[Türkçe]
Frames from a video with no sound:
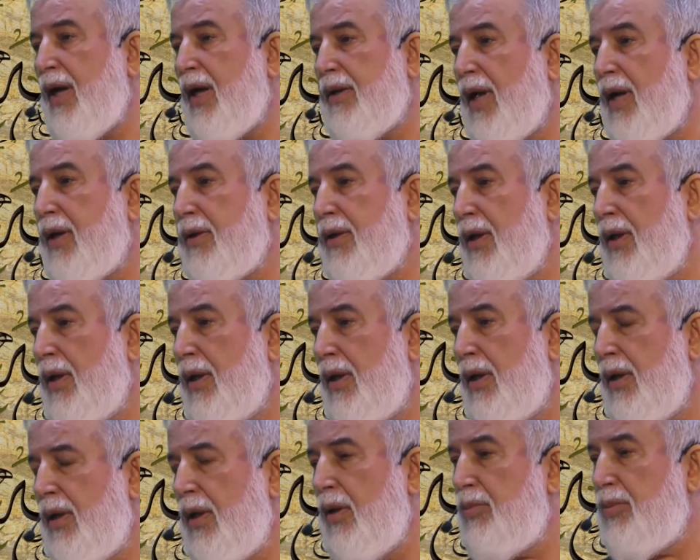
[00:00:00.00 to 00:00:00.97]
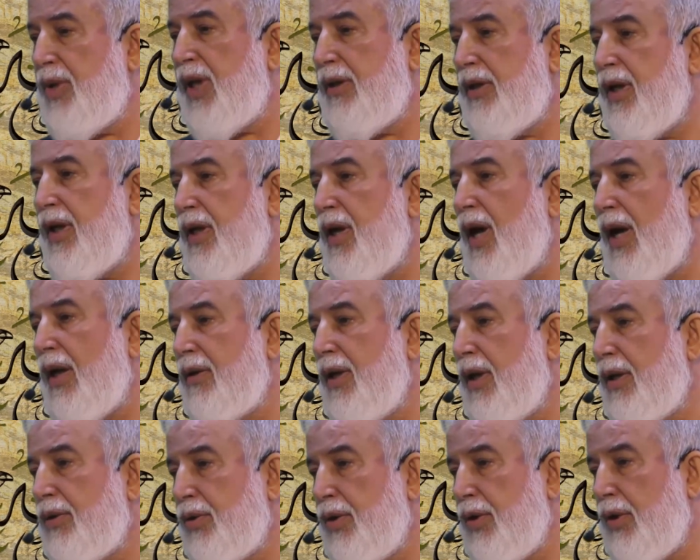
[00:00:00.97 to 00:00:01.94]
kadar bildiğini
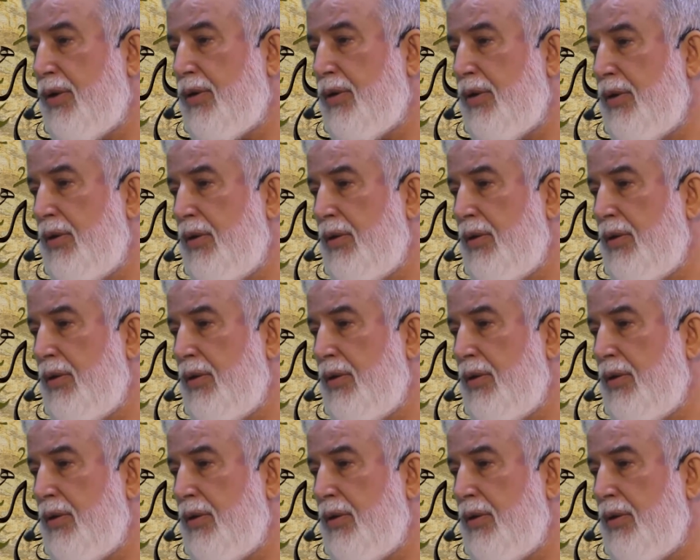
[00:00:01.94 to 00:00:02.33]
anlatıyor.